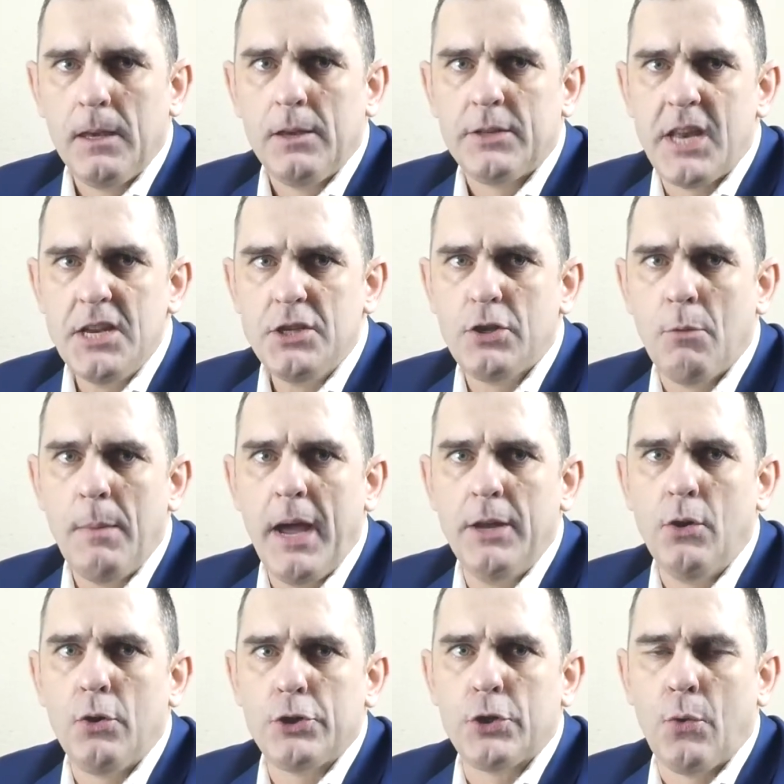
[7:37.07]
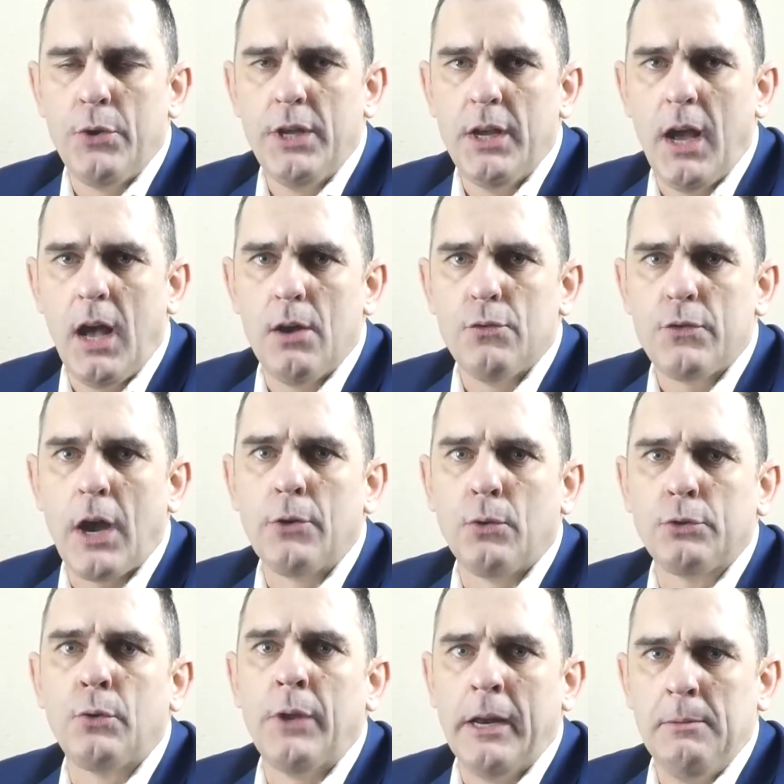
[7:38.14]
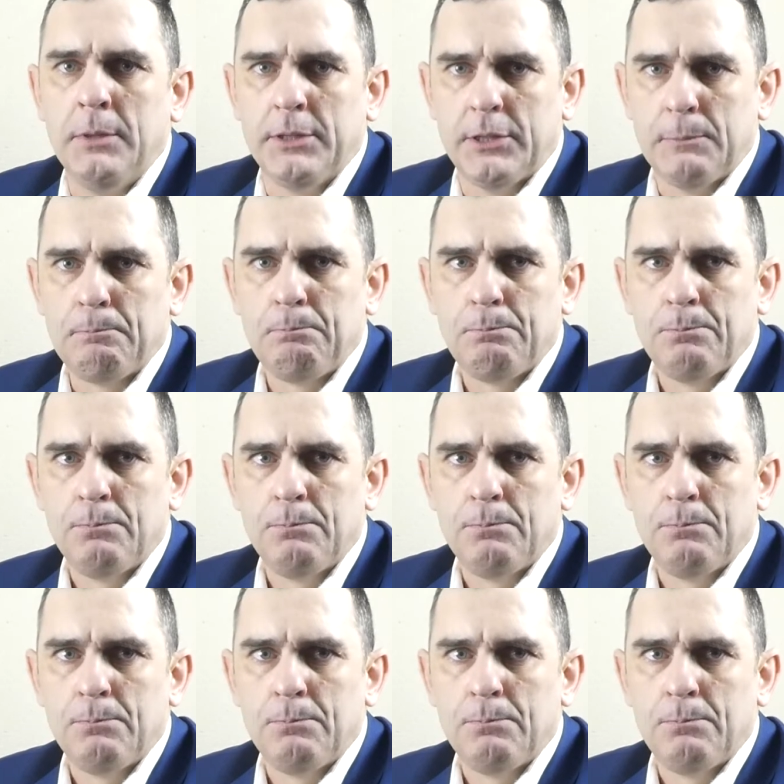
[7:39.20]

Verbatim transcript: 選挙前の承認が不可能となります。